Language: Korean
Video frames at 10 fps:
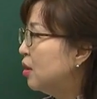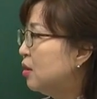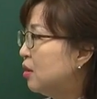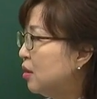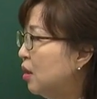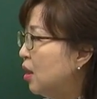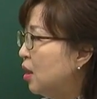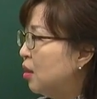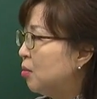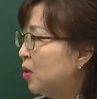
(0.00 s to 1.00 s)
어,
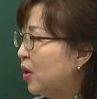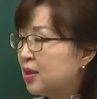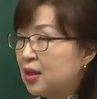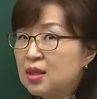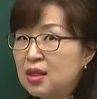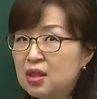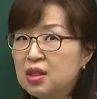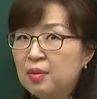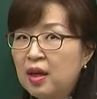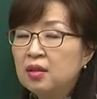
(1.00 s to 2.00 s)
뭐 확실하진
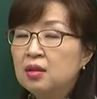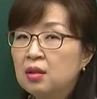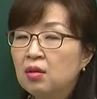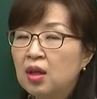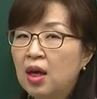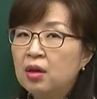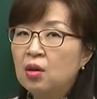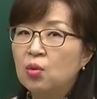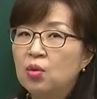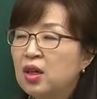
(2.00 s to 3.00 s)
않지만 그렇게
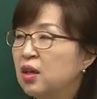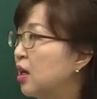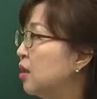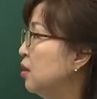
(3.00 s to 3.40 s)
하려고 생각,